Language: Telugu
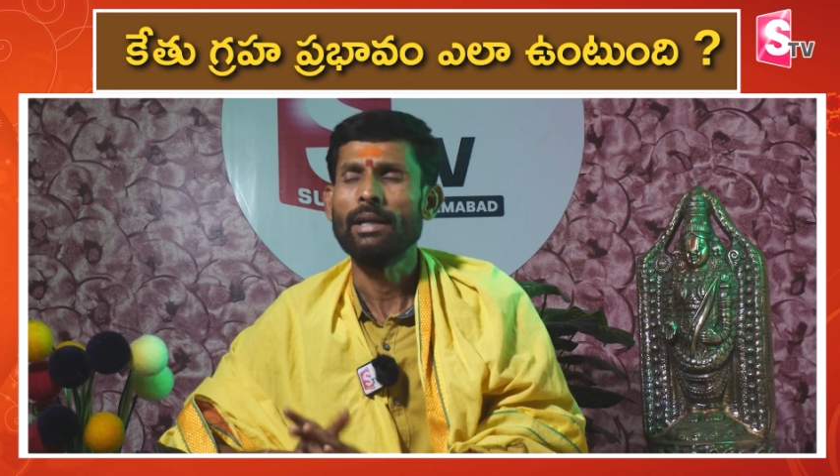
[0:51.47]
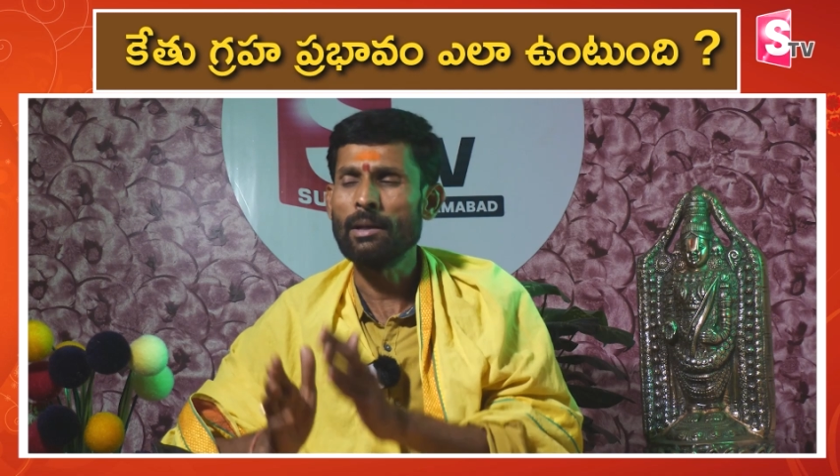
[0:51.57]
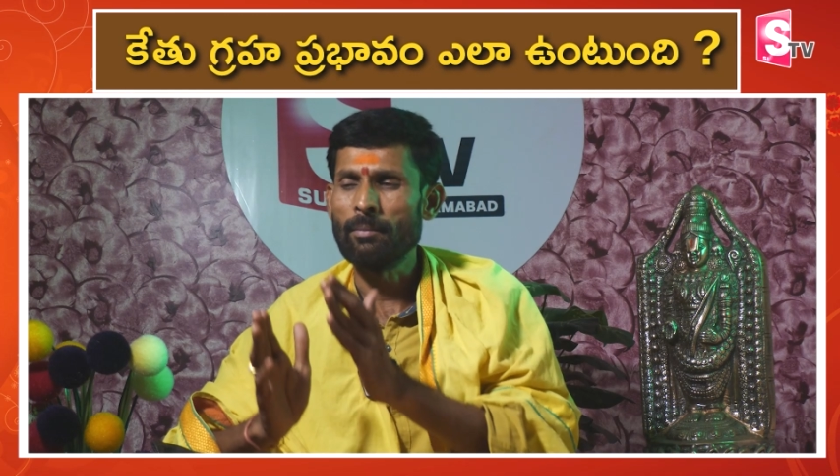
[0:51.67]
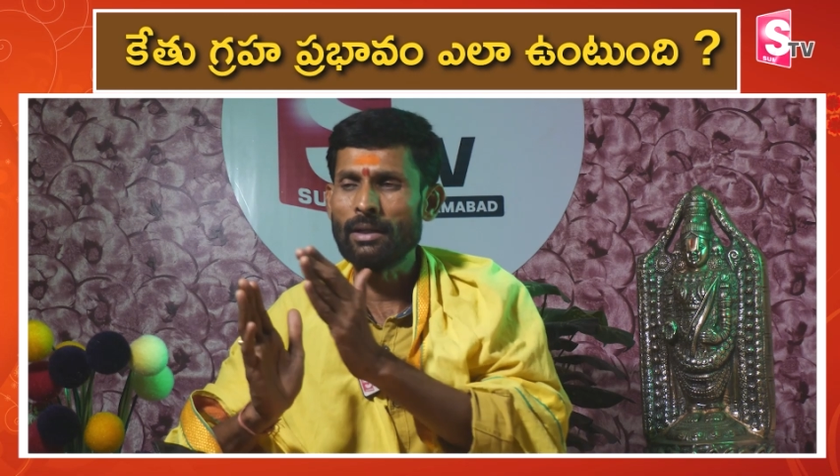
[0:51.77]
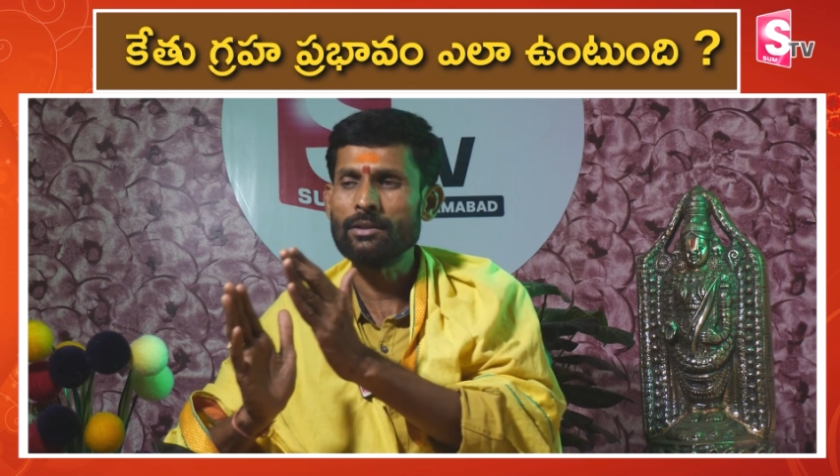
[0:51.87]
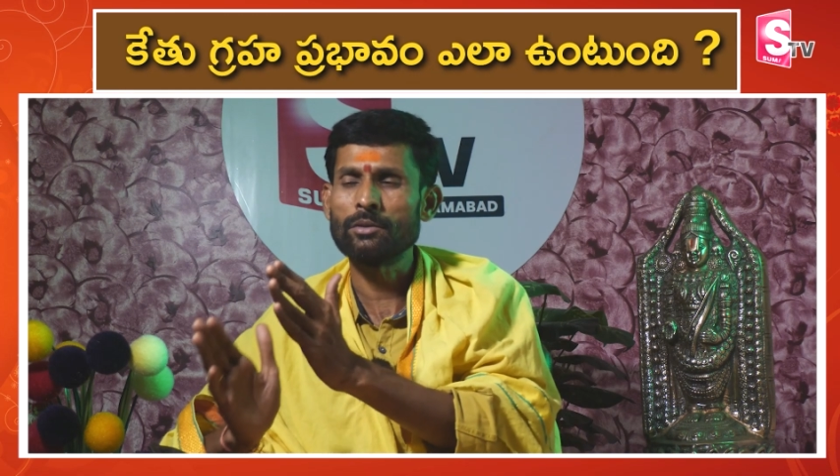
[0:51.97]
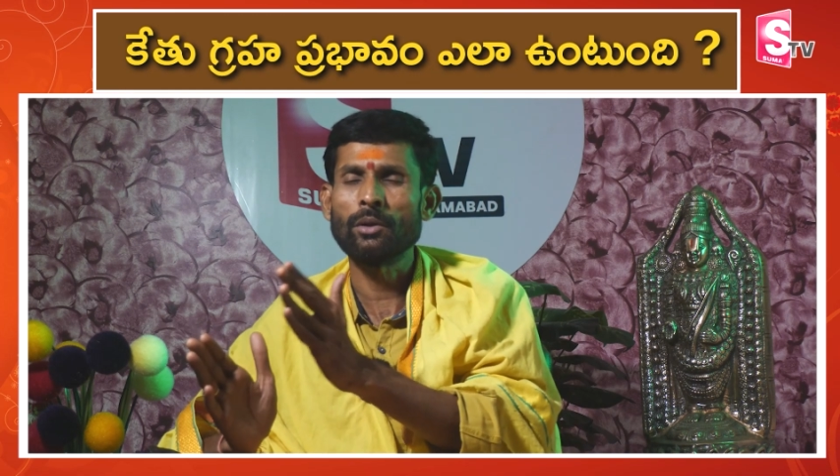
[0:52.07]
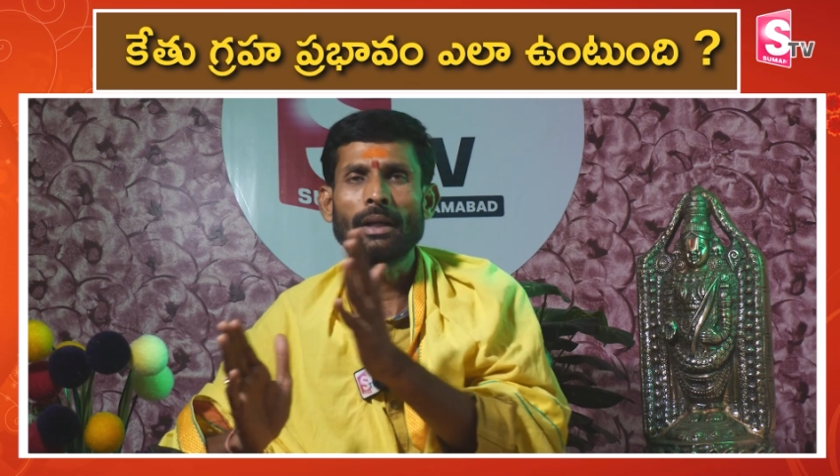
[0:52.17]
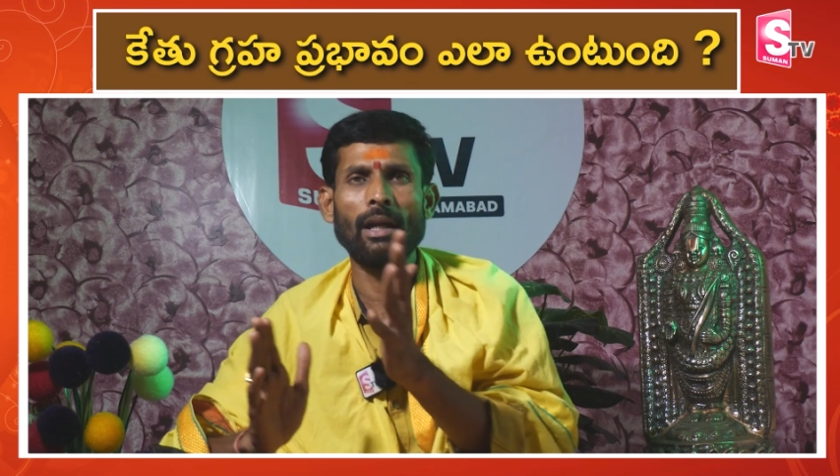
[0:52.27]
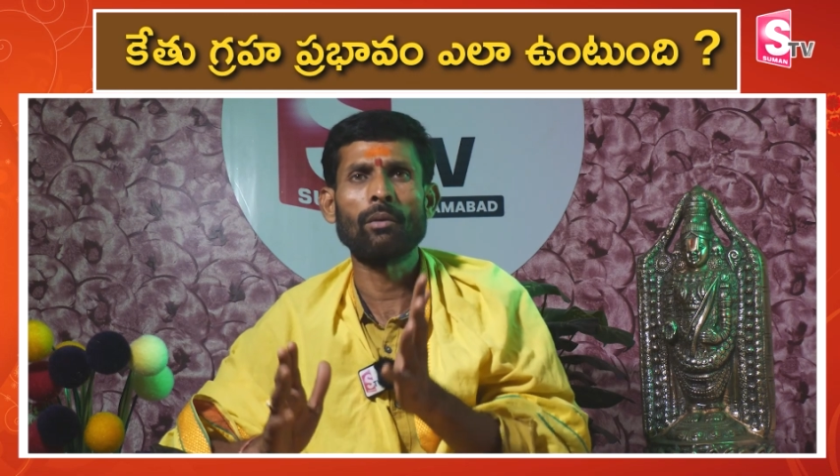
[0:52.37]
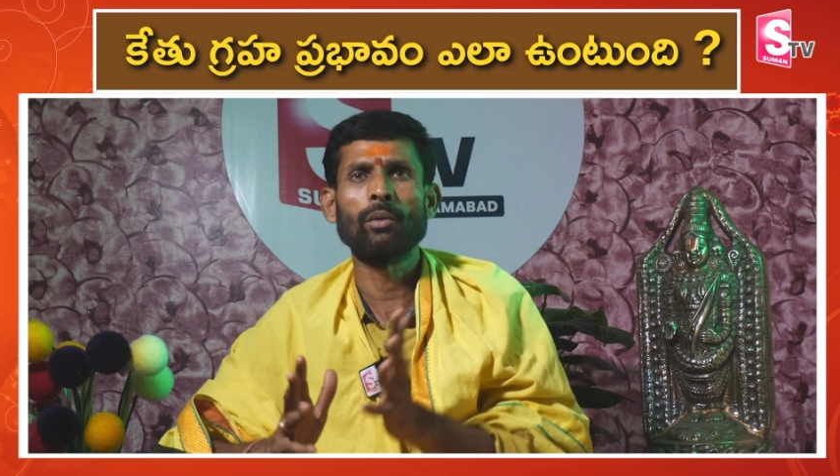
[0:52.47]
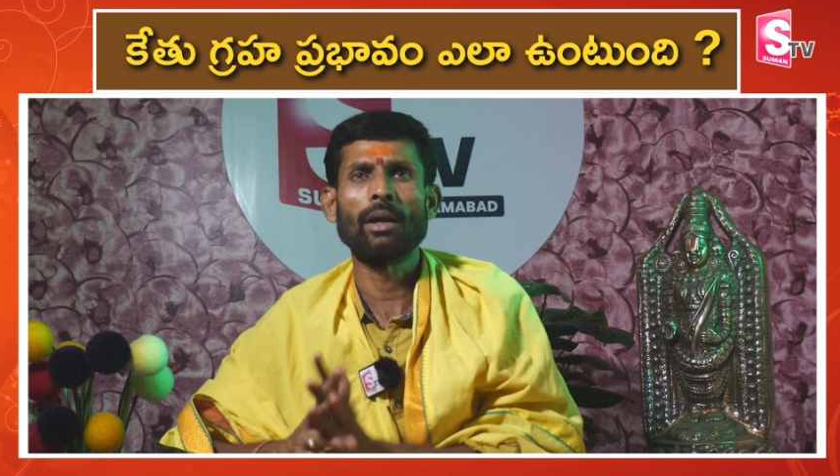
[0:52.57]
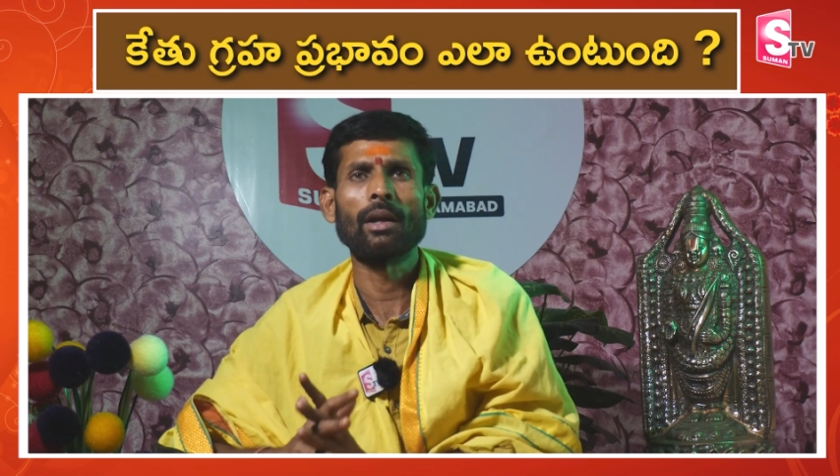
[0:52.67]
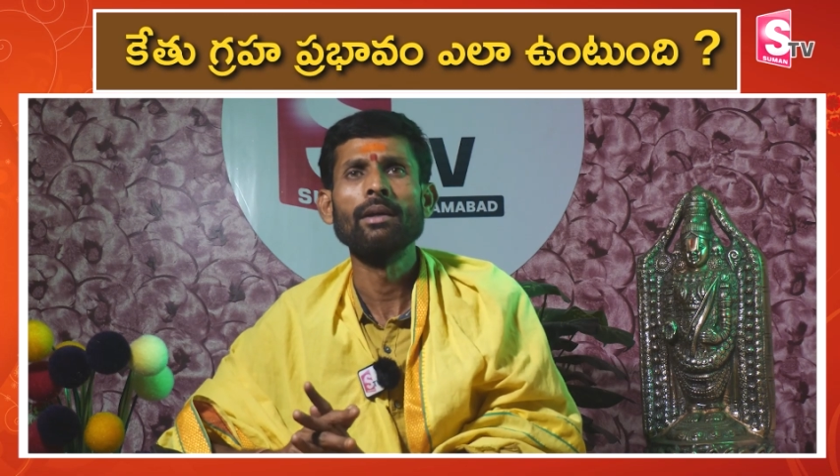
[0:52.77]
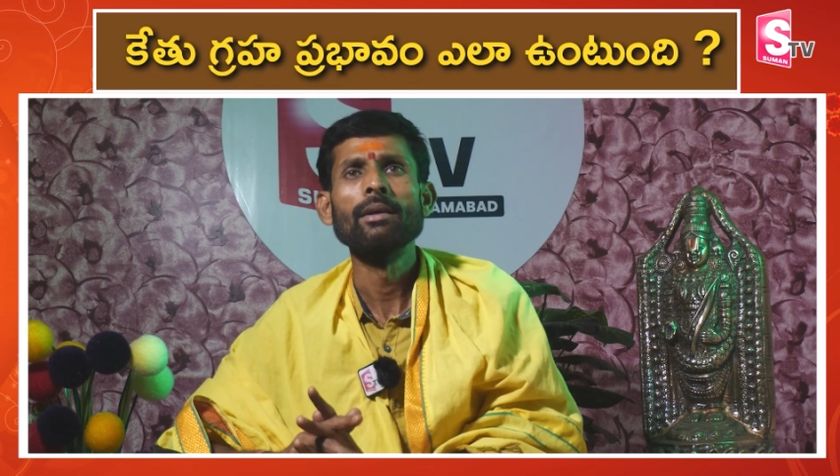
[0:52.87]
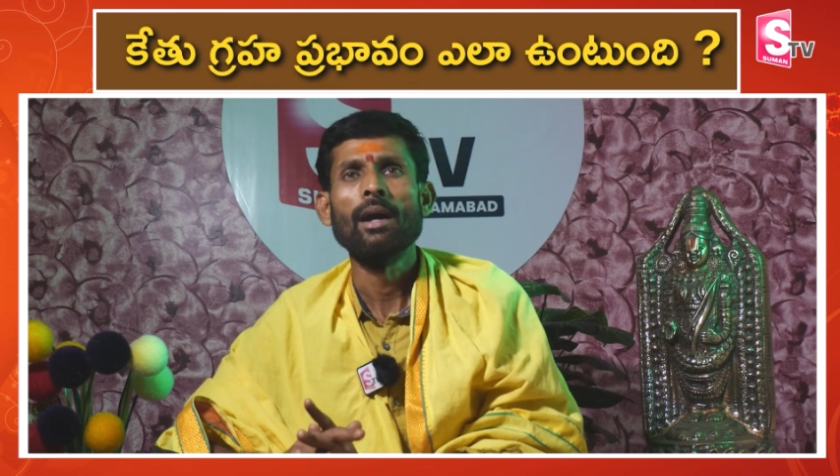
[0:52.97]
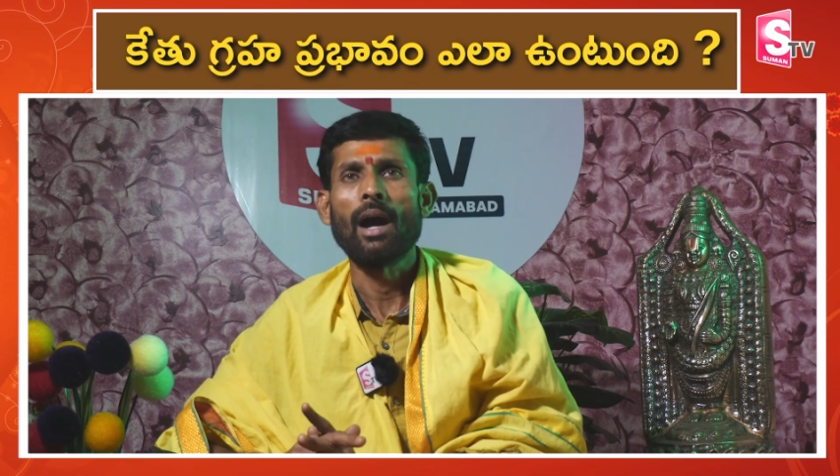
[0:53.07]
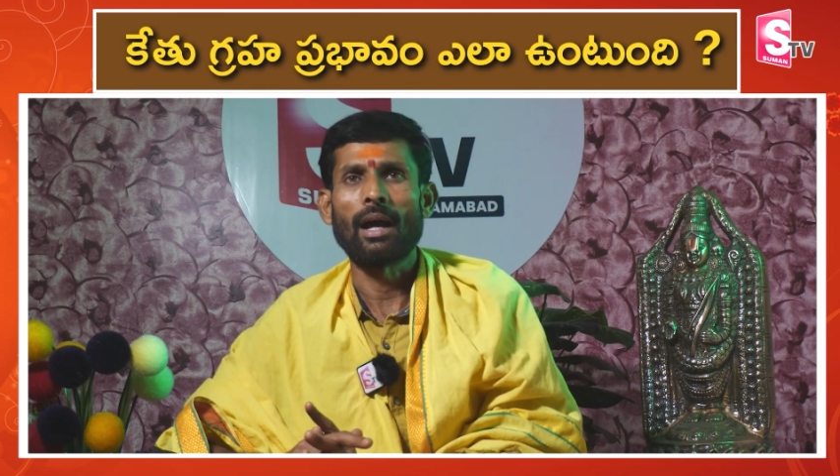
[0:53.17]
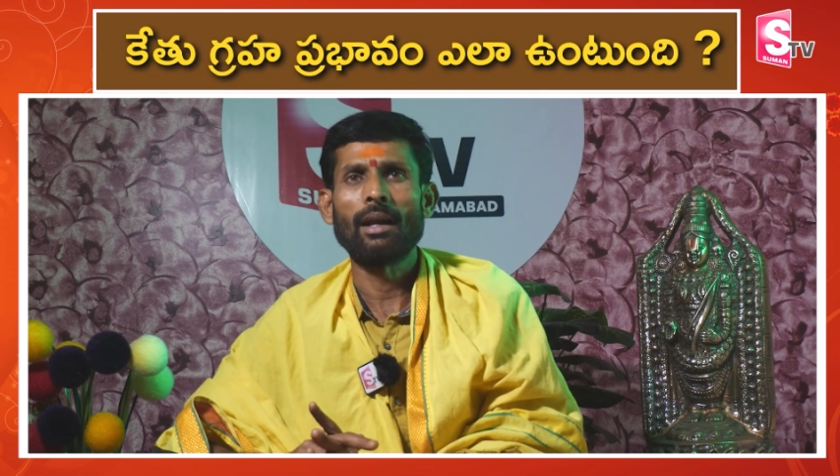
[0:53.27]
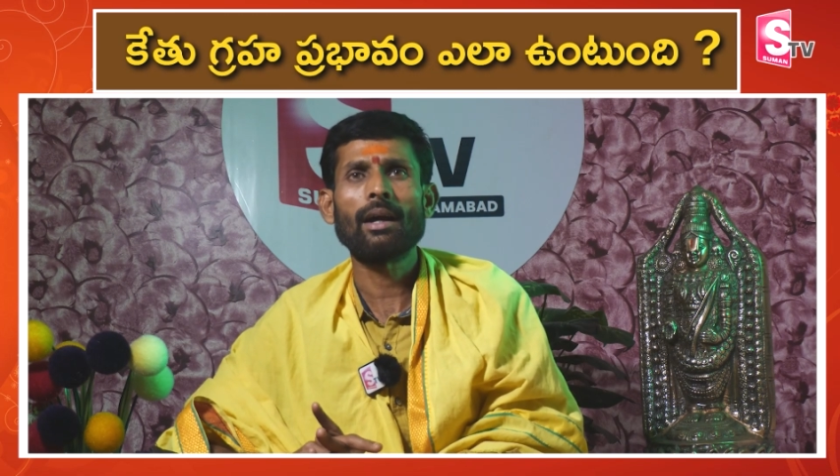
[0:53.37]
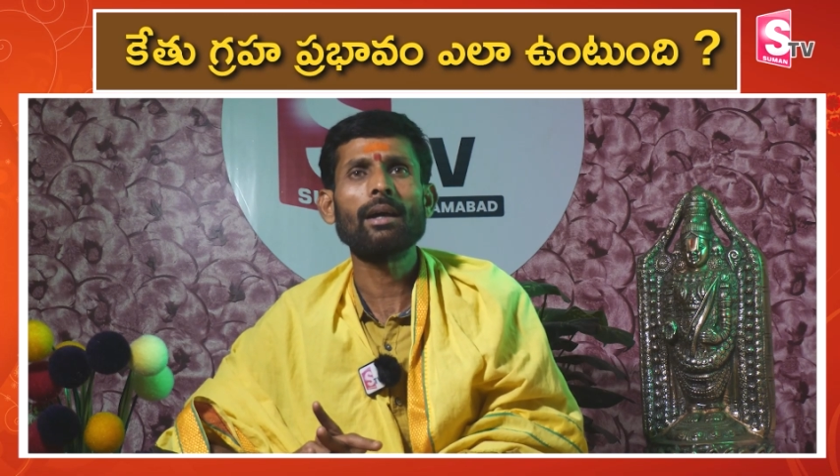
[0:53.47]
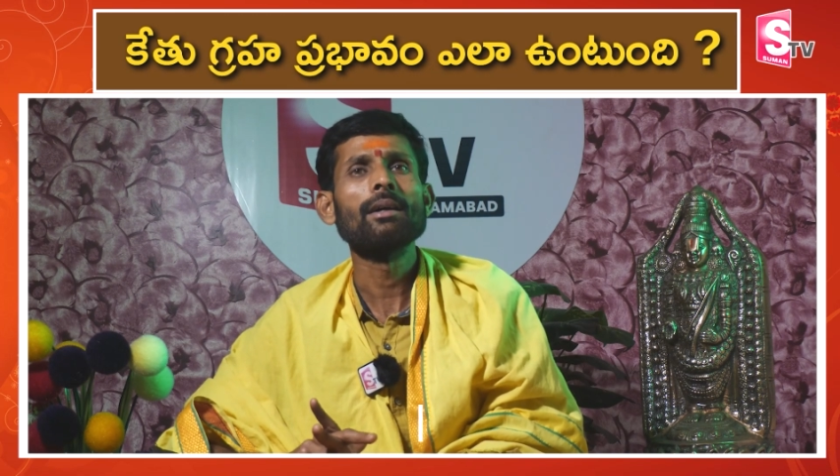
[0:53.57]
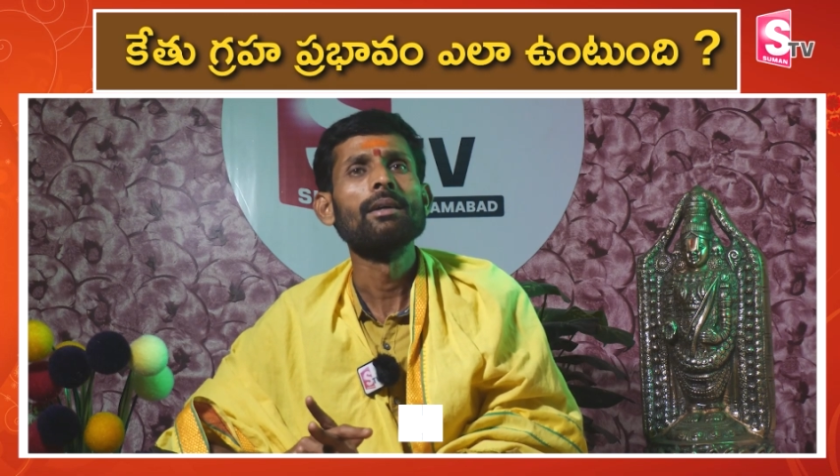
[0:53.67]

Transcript: ఈ మనిషితో ఇలా ఉండాలి అలా